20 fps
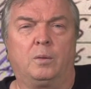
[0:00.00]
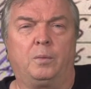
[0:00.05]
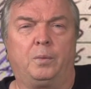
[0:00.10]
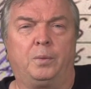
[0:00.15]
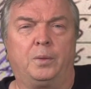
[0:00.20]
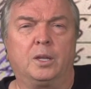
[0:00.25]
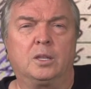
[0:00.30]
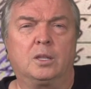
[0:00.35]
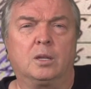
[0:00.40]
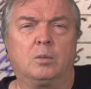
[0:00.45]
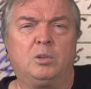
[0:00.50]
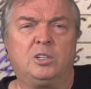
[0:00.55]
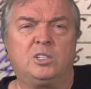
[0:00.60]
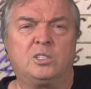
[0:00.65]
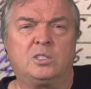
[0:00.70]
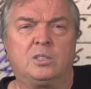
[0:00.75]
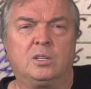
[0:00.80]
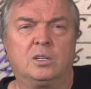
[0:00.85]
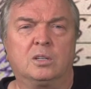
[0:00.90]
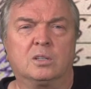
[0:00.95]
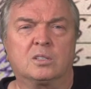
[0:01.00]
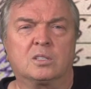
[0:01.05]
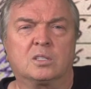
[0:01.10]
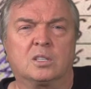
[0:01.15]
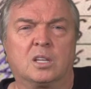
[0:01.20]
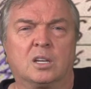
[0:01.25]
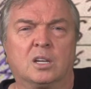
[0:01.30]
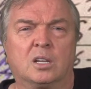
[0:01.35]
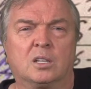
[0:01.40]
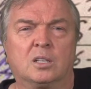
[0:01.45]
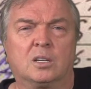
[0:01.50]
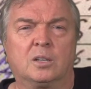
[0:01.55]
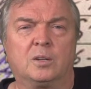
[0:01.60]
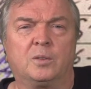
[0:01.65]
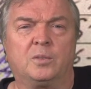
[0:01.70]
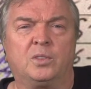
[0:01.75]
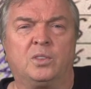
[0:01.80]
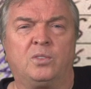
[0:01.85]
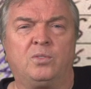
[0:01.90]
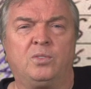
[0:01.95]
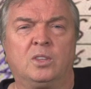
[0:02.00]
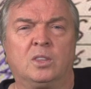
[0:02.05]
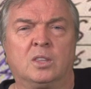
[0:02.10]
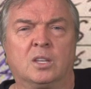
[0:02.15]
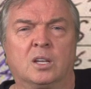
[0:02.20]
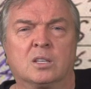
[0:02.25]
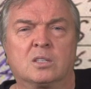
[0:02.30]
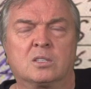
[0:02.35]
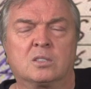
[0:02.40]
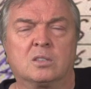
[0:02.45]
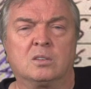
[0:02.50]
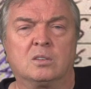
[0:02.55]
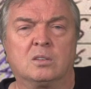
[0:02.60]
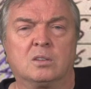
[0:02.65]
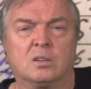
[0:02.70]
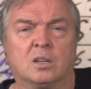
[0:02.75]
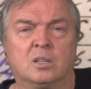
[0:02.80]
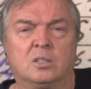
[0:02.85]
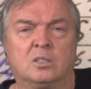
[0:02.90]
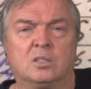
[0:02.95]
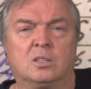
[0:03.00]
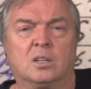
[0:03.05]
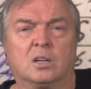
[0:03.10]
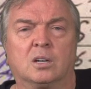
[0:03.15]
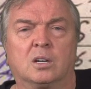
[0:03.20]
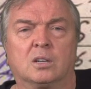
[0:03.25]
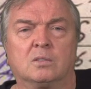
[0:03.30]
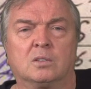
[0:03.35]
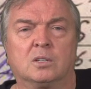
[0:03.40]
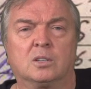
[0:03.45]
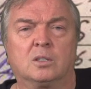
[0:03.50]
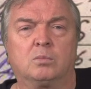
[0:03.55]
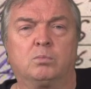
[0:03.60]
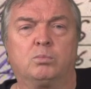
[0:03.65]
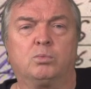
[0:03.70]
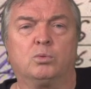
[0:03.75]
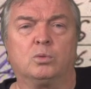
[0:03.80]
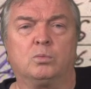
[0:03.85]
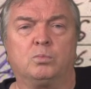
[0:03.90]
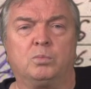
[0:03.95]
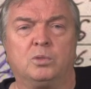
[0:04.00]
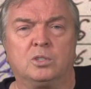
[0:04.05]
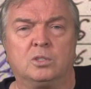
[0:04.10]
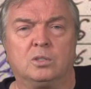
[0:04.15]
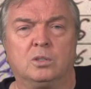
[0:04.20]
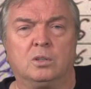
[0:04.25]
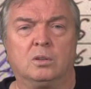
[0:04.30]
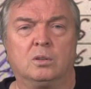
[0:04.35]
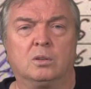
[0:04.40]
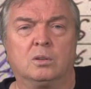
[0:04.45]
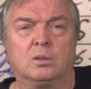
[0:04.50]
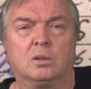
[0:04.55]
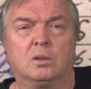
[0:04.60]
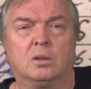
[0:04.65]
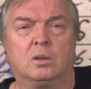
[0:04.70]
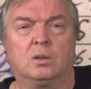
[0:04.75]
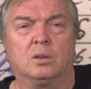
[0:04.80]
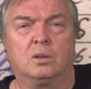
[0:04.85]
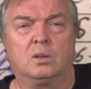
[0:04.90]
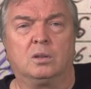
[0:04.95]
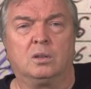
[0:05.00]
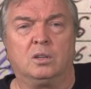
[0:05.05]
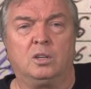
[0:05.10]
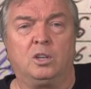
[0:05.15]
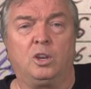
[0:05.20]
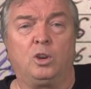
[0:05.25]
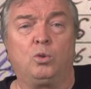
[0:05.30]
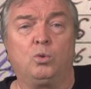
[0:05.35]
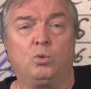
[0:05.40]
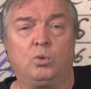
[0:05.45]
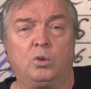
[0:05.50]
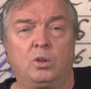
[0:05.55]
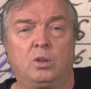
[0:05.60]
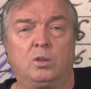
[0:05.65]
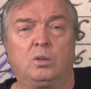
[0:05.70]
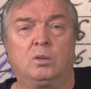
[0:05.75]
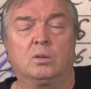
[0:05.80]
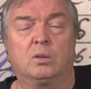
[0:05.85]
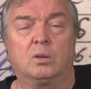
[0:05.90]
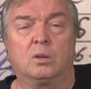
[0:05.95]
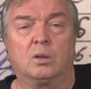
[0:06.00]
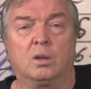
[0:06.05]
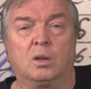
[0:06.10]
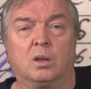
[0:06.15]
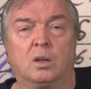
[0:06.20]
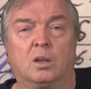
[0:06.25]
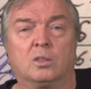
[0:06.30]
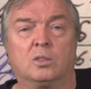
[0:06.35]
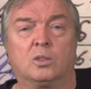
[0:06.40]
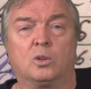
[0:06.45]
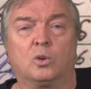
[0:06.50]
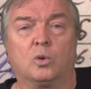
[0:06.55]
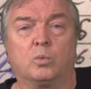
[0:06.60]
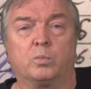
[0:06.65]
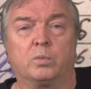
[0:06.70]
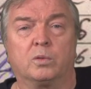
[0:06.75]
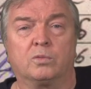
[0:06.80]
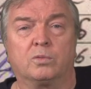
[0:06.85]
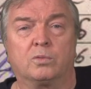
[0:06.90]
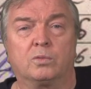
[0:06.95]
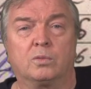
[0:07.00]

На этом листе стояло 12 одинаковых подписей. И Юрий Андропов.